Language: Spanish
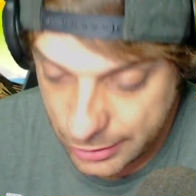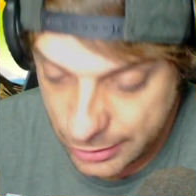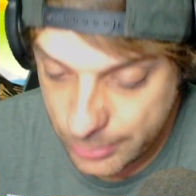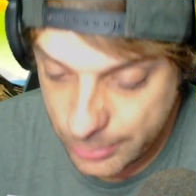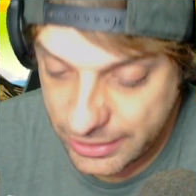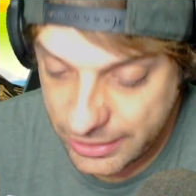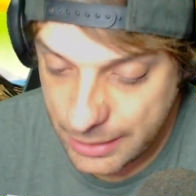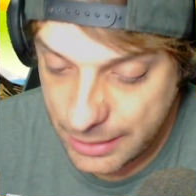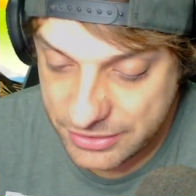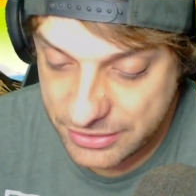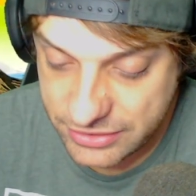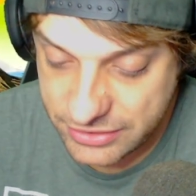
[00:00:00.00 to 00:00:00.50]

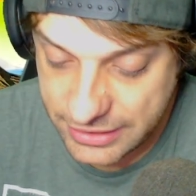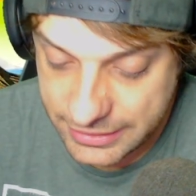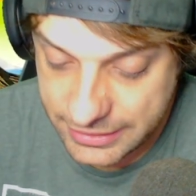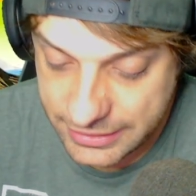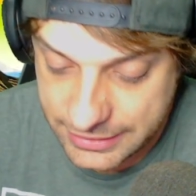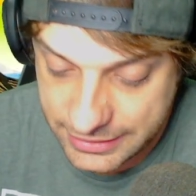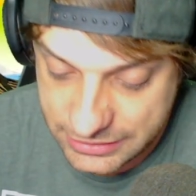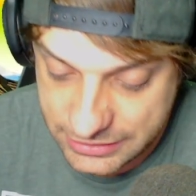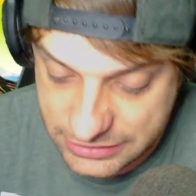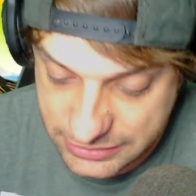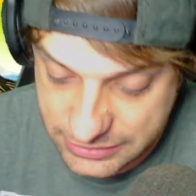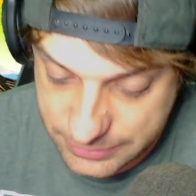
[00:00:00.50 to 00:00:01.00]
quedan más
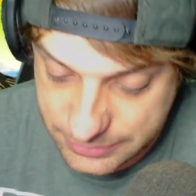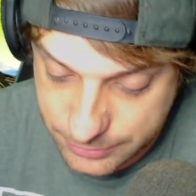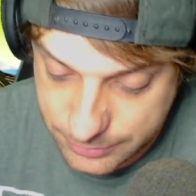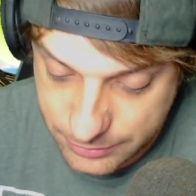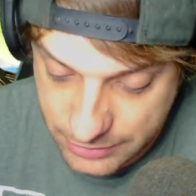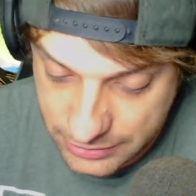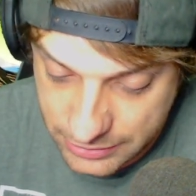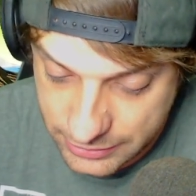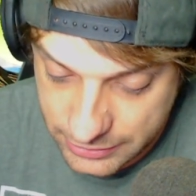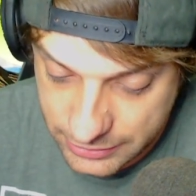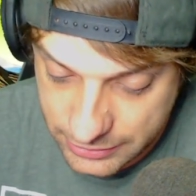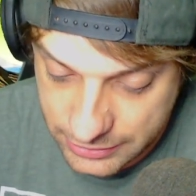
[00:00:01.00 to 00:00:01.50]
cartas
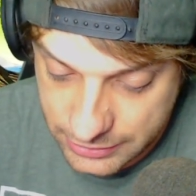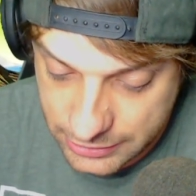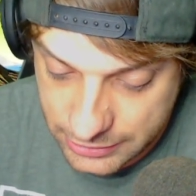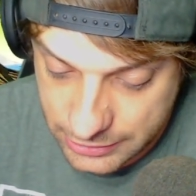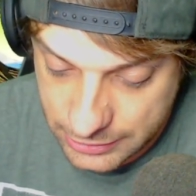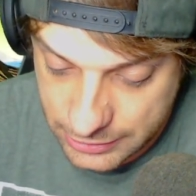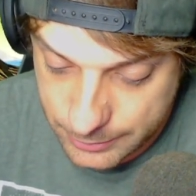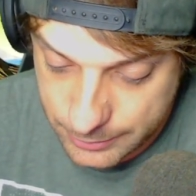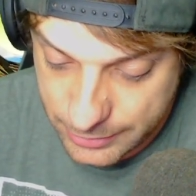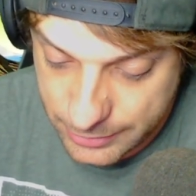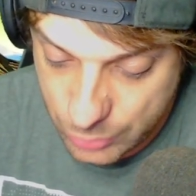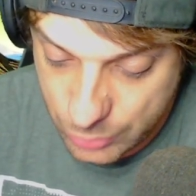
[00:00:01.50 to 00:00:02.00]

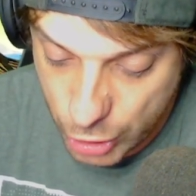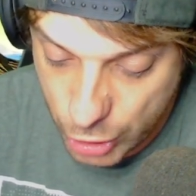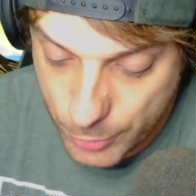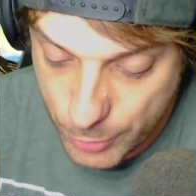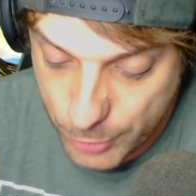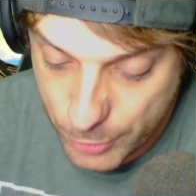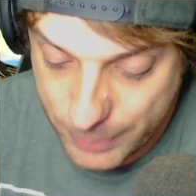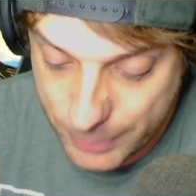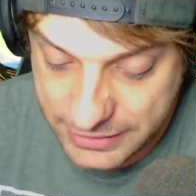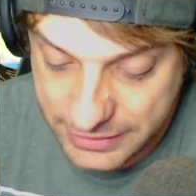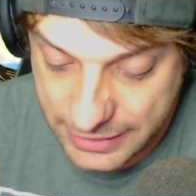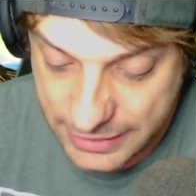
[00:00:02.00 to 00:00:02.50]
Bien jugado por
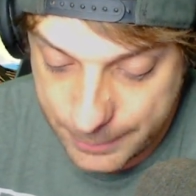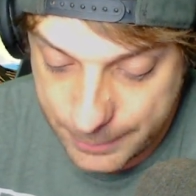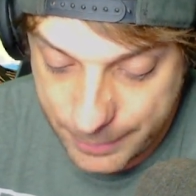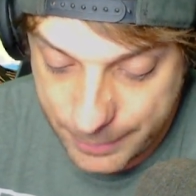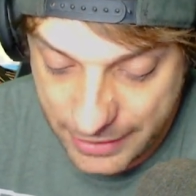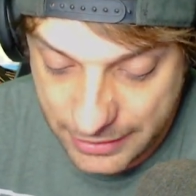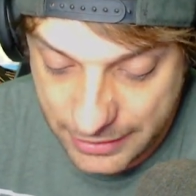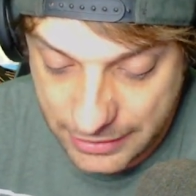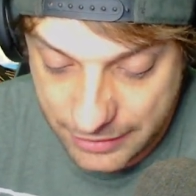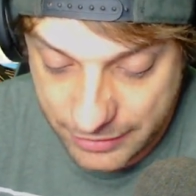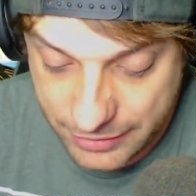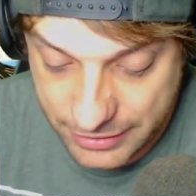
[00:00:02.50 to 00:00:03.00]
parte de
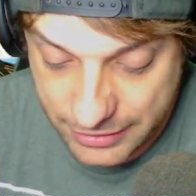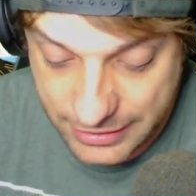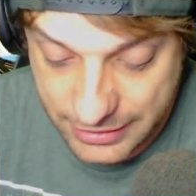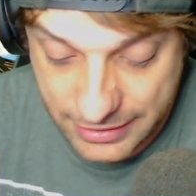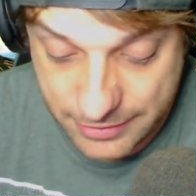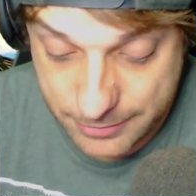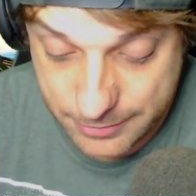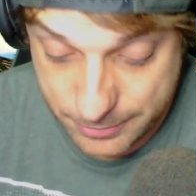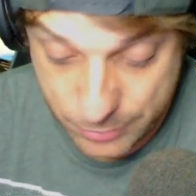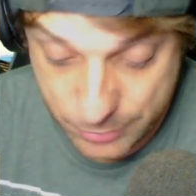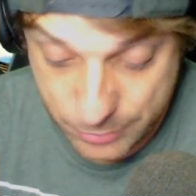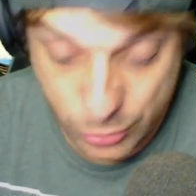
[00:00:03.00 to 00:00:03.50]
Pan, la verdad
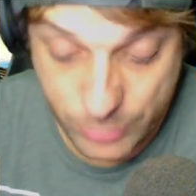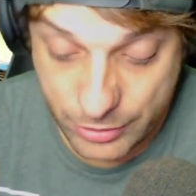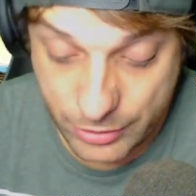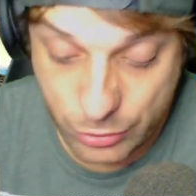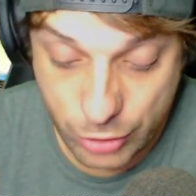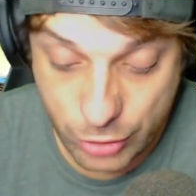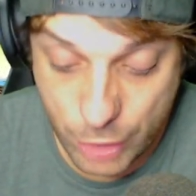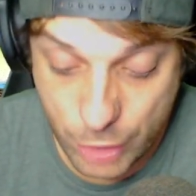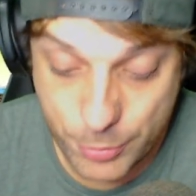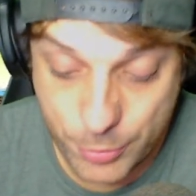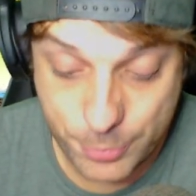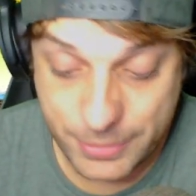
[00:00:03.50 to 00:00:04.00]
Muy bien
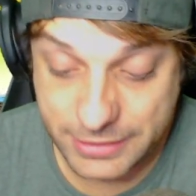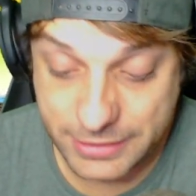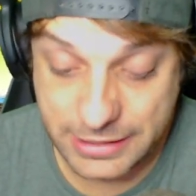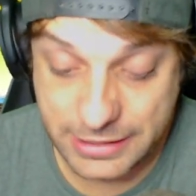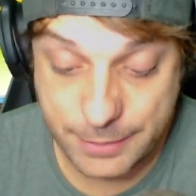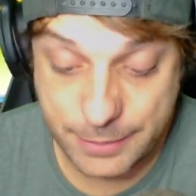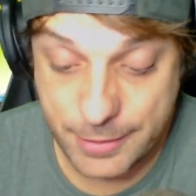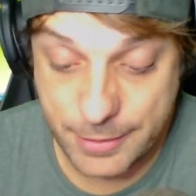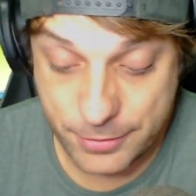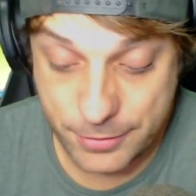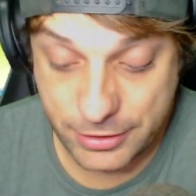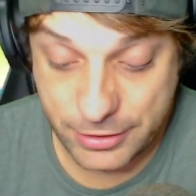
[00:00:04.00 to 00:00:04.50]
jugado por parte de
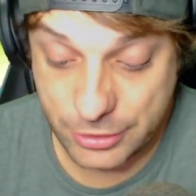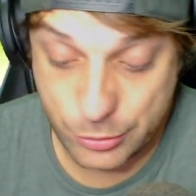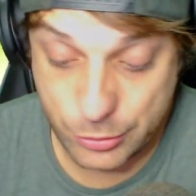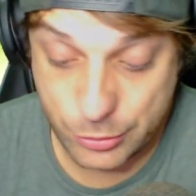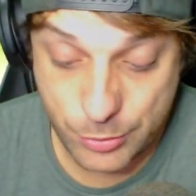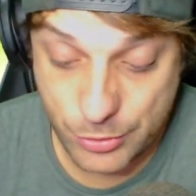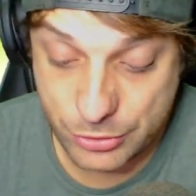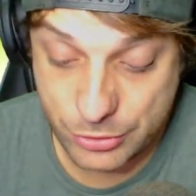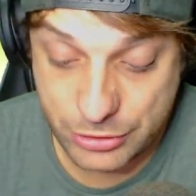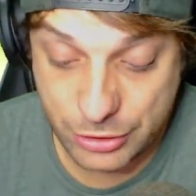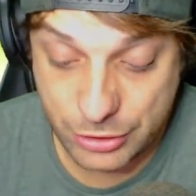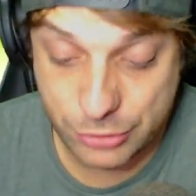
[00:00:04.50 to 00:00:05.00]
Pan Porque de un
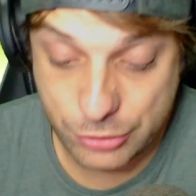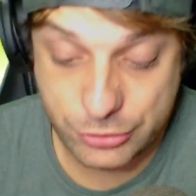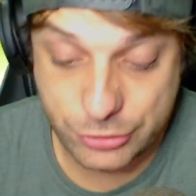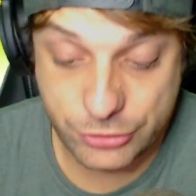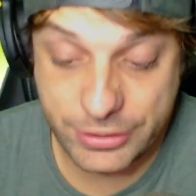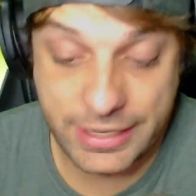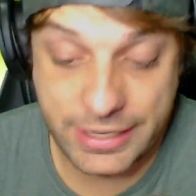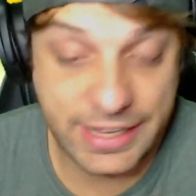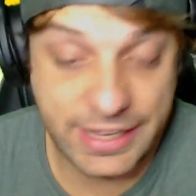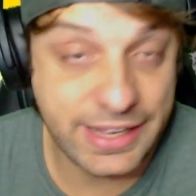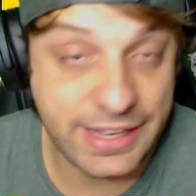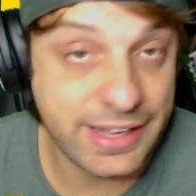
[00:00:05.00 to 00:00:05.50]
momento a otro
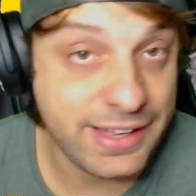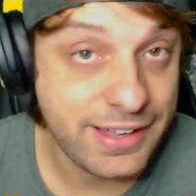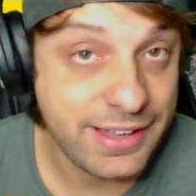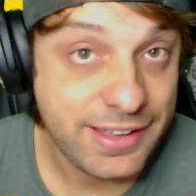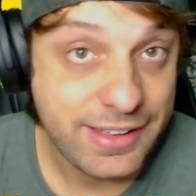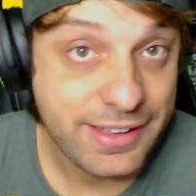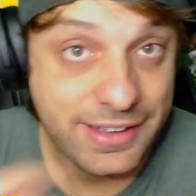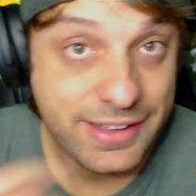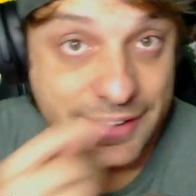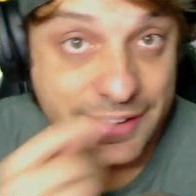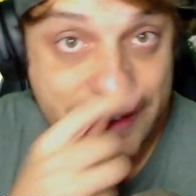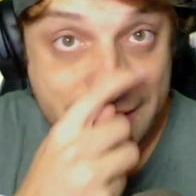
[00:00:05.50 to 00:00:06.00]
ya
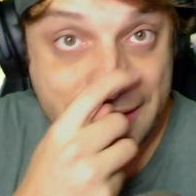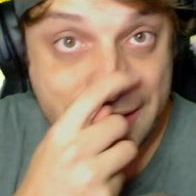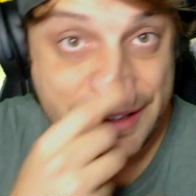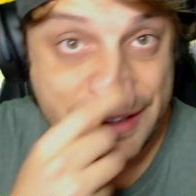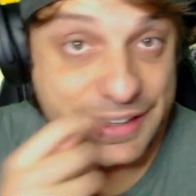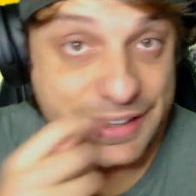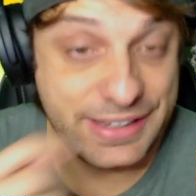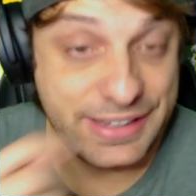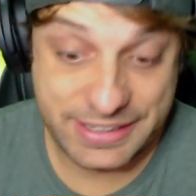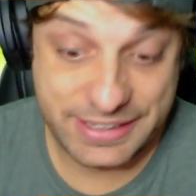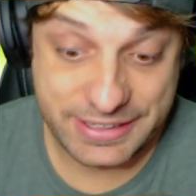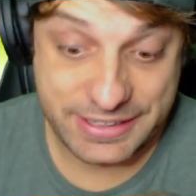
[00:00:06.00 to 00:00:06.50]

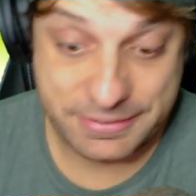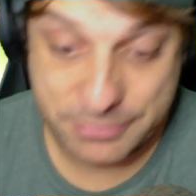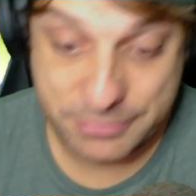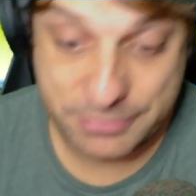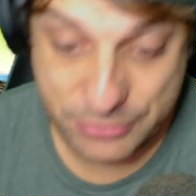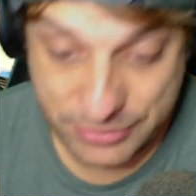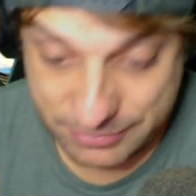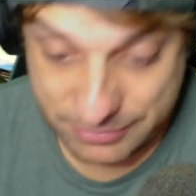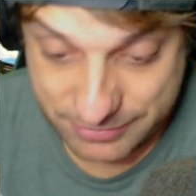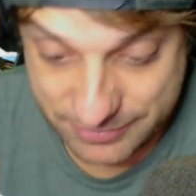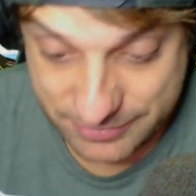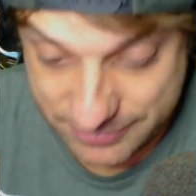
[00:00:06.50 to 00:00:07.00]
eh, no sé.